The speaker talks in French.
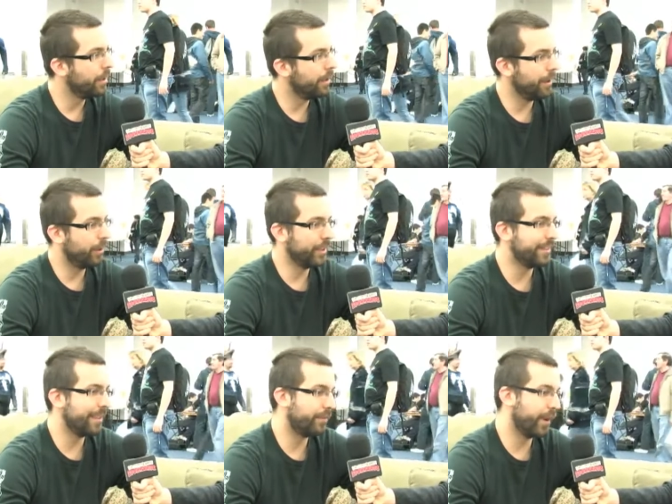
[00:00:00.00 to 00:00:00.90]
Euh, on
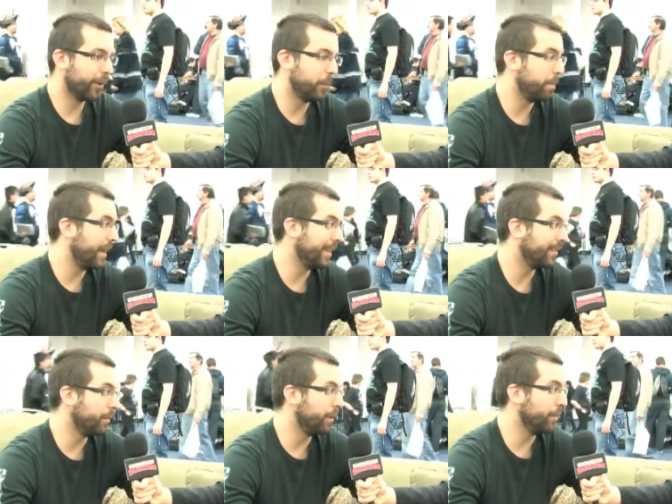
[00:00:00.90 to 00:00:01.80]
essaie de faire une place
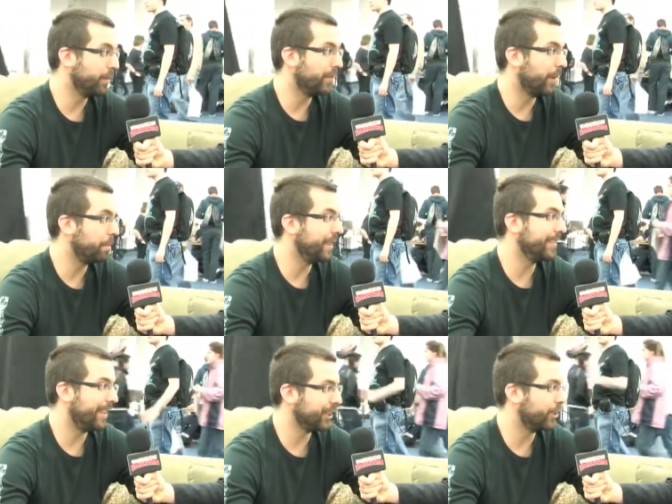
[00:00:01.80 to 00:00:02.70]
un peu plus dans le
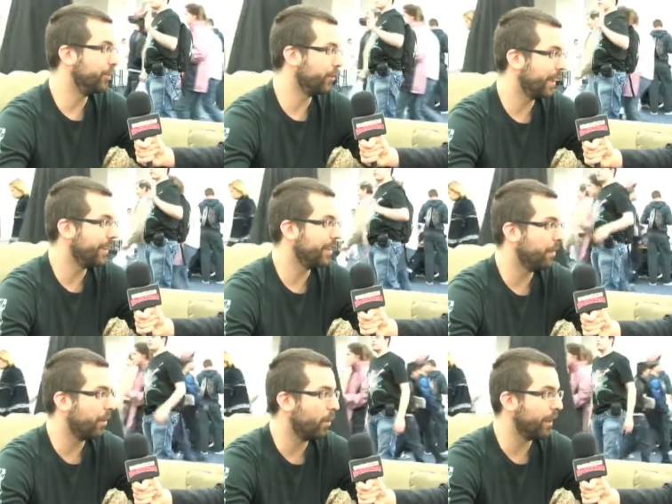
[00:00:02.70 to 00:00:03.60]
paysage culturel
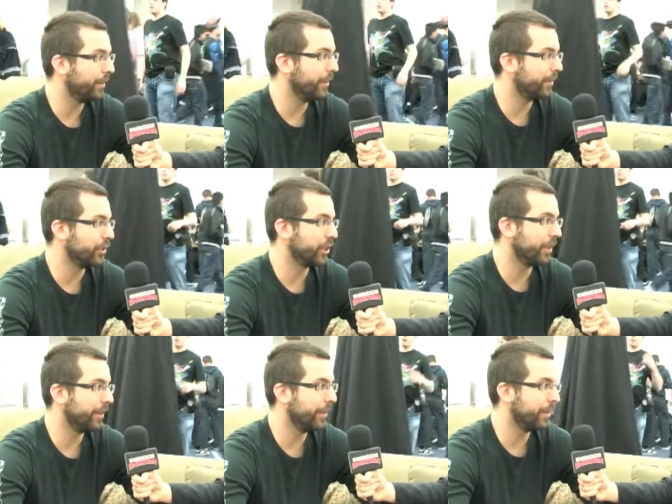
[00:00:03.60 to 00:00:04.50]
québécois de ce
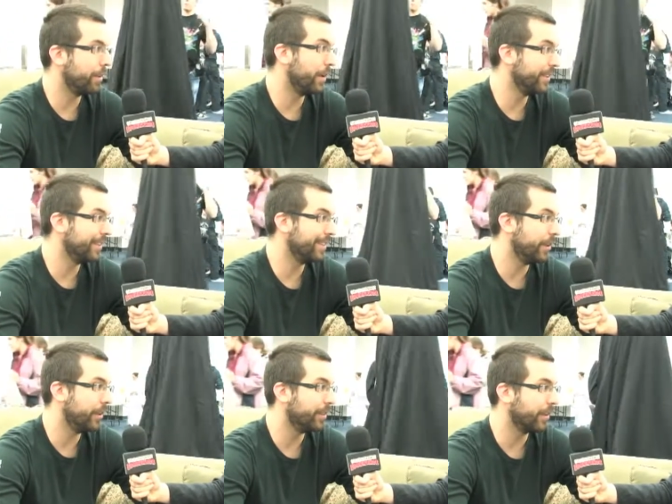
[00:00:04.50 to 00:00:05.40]
genre de, bande
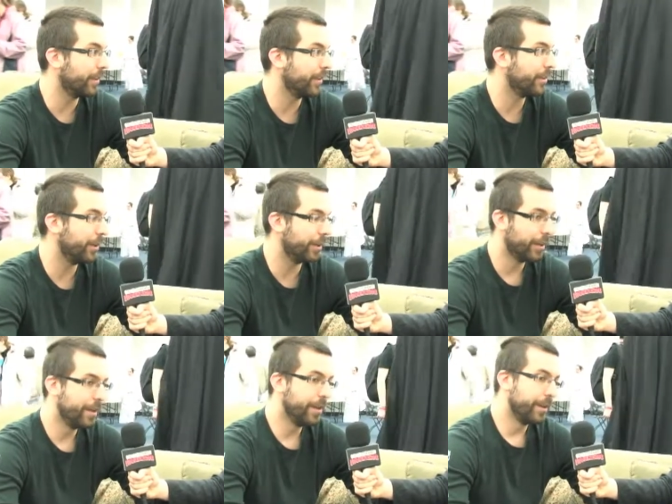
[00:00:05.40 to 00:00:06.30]
dessinée-là, étant donné que
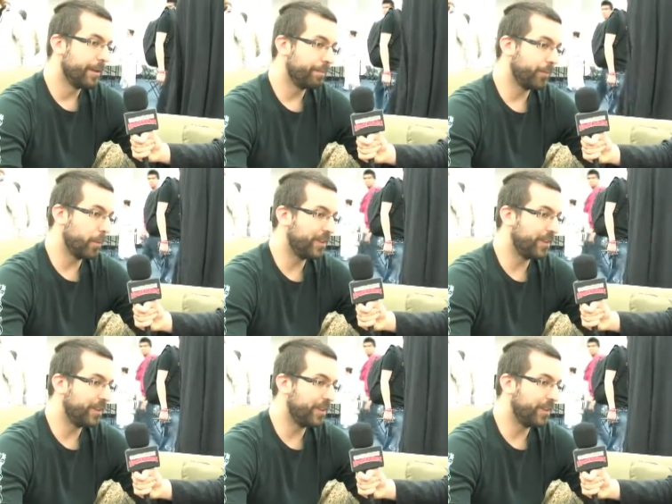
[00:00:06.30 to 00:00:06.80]
depuis